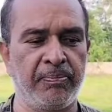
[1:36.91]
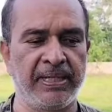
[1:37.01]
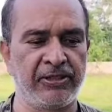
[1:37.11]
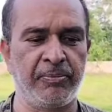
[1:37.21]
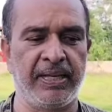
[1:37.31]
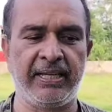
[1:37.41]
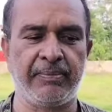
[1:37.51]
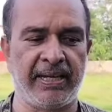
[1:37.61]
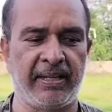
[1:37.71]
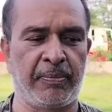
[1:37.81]
মেজো মেয়ে
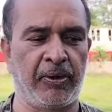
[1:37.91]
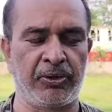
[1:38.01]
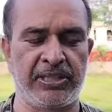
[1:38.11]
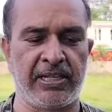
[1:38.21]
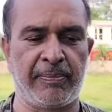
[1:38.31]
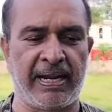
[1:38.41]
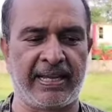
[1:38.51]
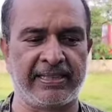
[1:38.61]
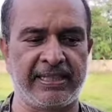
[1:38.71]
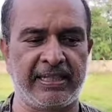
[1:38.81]
মানে এর বড় যেটা
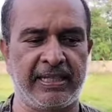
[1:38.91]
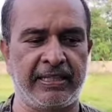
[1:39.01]
মারা গেছে